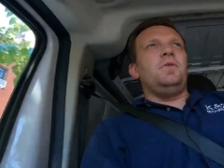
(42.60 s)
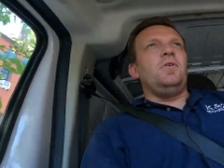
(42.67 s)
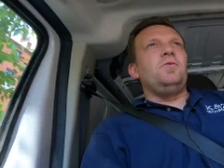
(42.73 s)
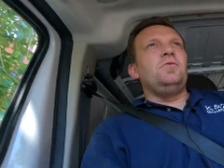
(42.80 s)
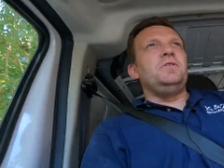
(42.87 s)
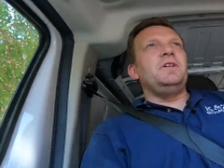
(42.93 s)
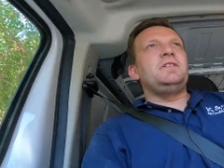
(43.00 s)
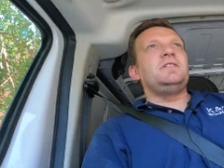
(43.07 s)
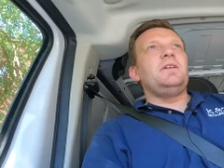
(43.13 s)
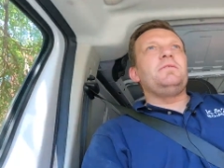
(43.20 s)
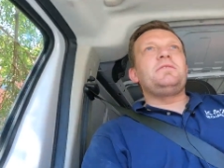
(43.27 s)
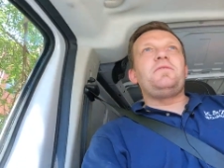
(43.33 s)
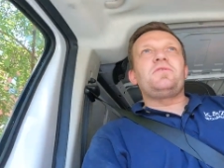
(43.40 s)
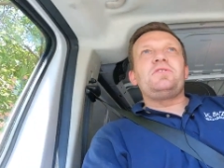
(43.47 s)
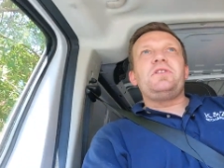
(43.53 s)
ogólnie
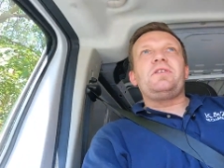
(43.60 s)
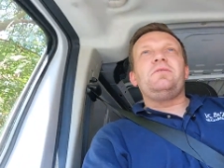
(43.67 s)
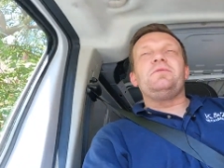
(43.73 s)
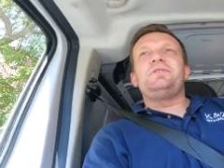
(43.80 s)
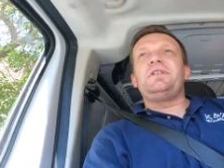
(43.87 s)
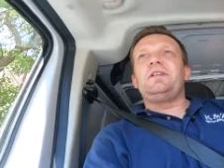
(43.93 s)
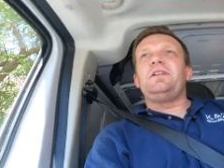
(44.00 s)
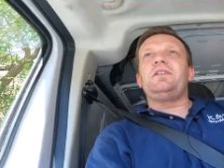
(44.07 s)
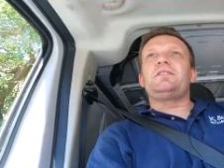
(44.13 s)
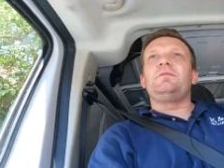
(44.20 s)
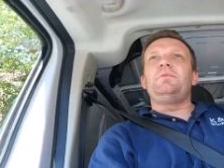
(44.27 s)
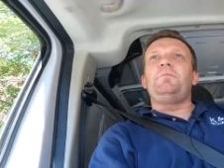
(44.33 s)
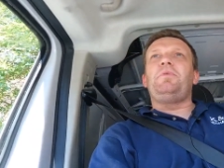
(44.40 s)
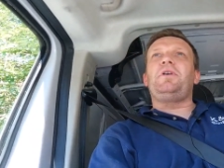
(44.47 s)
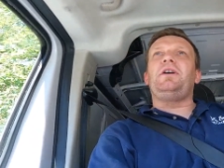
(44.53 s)
chciałem stworzyć taką serię,
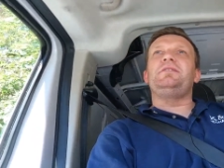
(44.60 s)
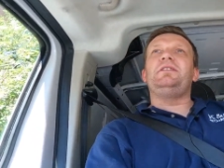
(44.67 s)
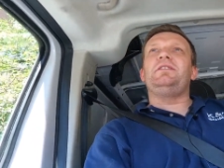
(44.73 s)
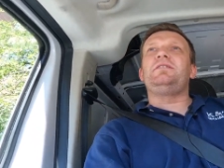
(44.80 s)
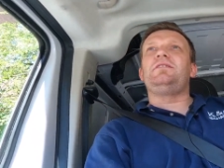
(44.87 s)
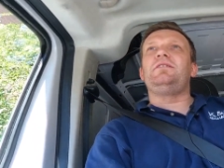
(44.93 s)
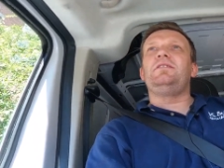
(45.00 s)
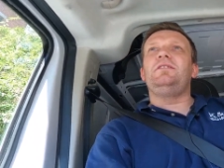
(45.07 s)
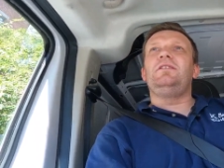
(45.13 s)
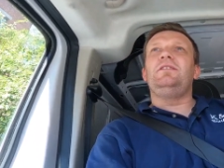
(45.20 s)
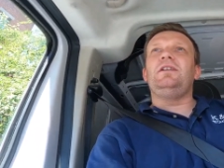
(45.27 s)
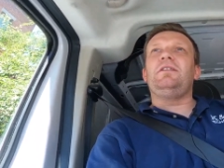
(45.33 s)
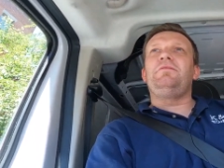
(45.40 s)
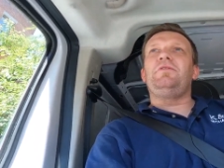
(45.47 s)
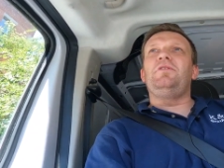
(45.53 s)
żeby pokazać e,
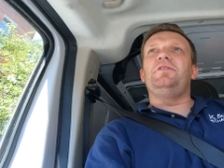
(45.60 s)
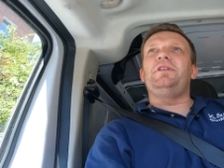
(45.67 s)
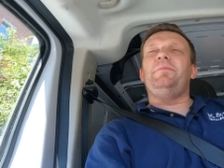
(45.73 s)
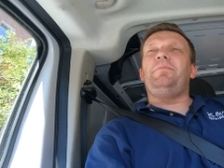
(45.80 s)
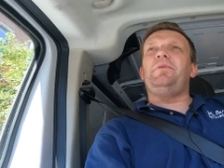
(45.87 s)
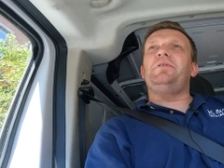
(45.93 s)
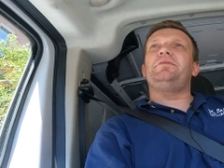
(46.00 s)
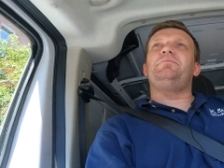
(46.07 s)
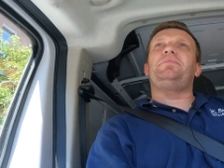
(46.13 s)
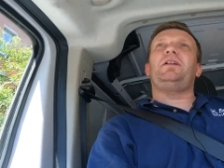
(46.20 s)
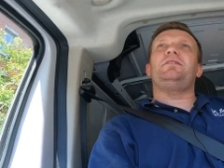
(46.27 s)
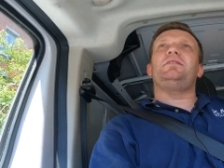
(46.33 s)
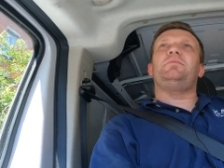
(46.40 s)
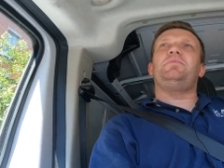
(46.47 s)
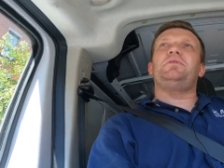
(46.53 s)
jak wygląda
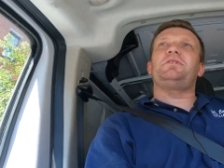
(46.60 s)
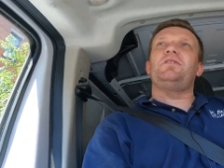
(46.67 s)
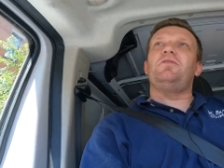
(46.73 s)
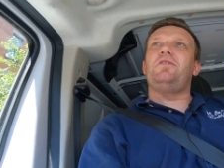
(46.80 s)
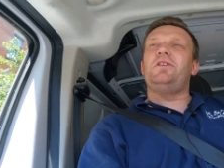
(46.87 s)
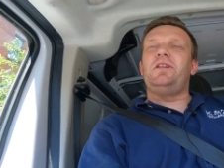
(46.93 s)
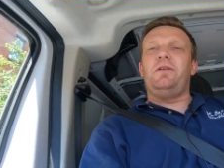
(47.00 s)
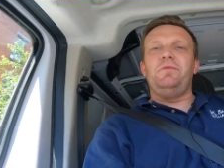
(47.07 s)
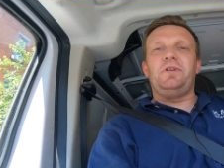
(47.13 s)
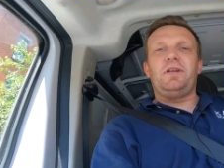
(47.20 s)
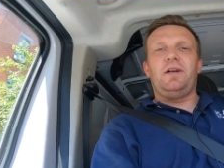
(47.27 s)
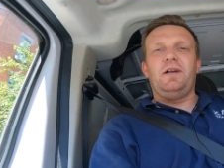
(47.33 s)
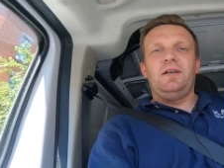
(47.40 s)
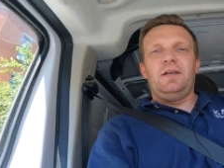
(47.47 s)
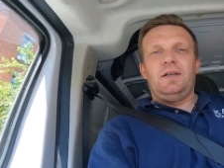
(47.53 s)
praca polskiego
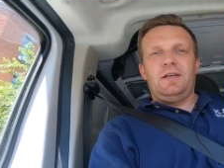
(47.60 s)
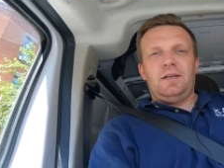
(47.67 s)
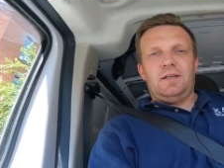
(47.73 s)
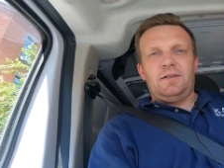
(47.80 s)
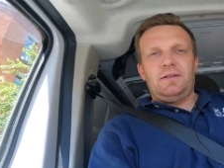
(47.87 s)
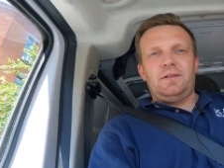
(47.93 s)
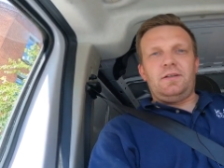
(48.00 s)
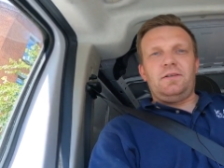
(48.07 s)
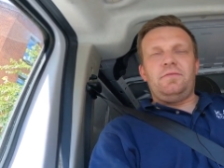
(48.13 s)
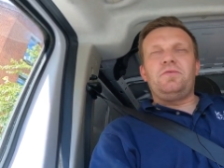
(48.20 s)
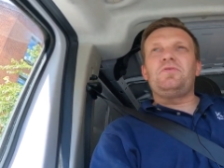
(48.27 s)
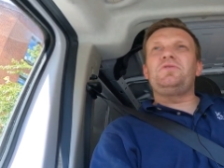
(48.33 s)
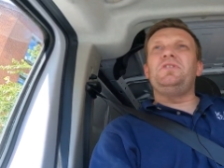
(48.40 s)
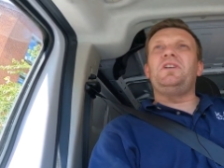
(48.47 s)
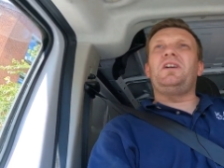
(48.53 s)
hydraulika e, w
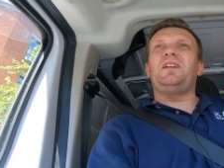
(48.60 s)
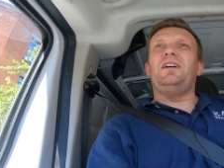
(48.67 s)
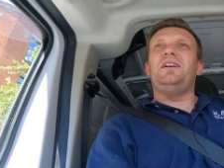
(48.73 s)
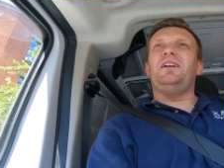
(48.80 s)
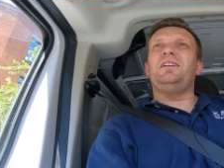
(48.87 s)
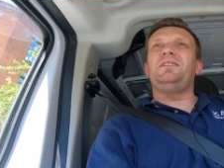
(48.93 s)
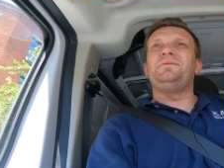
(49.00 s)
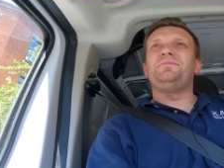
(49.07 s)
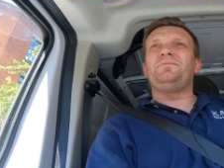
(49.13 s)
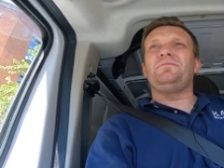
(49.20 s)
różnych krajach.